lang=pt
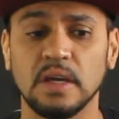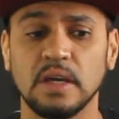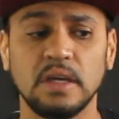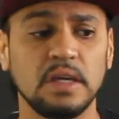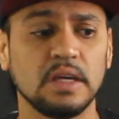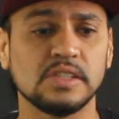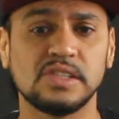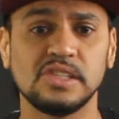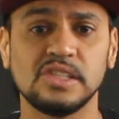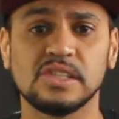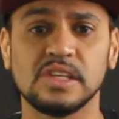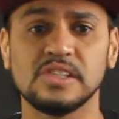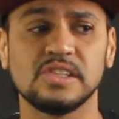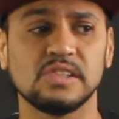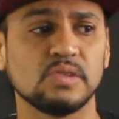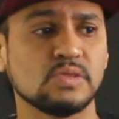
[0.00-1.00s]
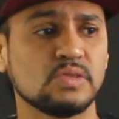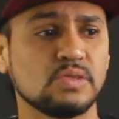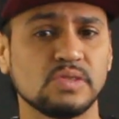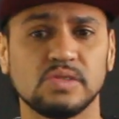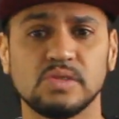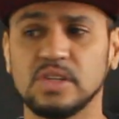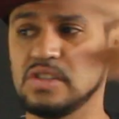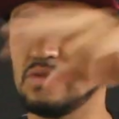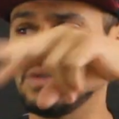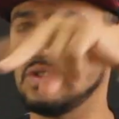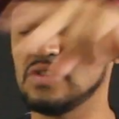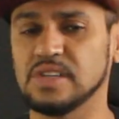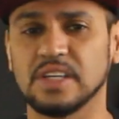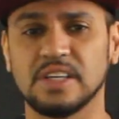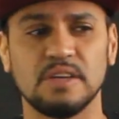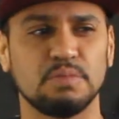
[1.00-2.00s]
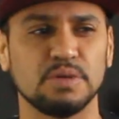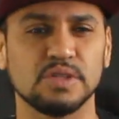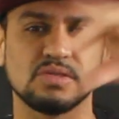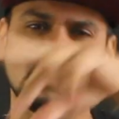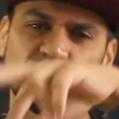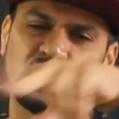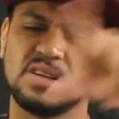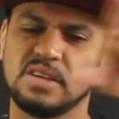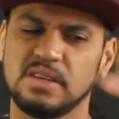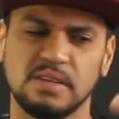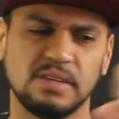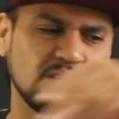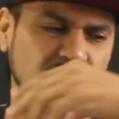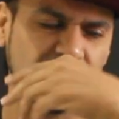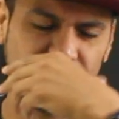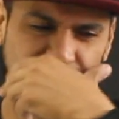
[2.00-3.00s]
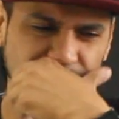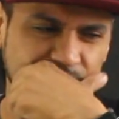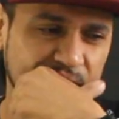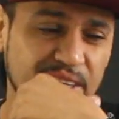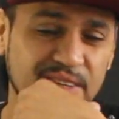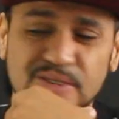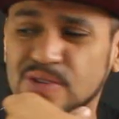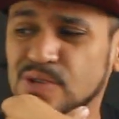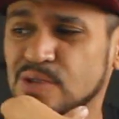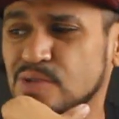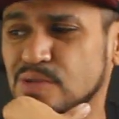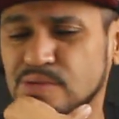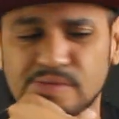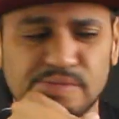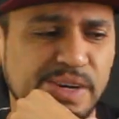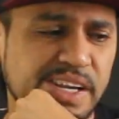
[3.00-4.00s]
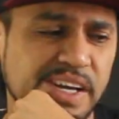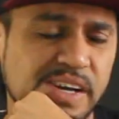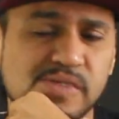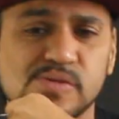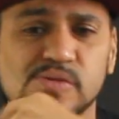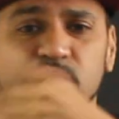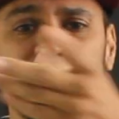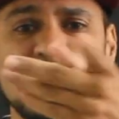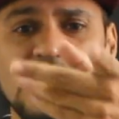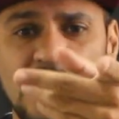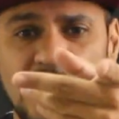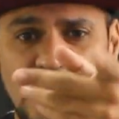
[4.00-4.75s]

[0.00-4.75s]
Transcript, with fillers: E assistem esses outros dois vídeos aqui, pessoal, que ah, tá show. Um mais é legal que o outro.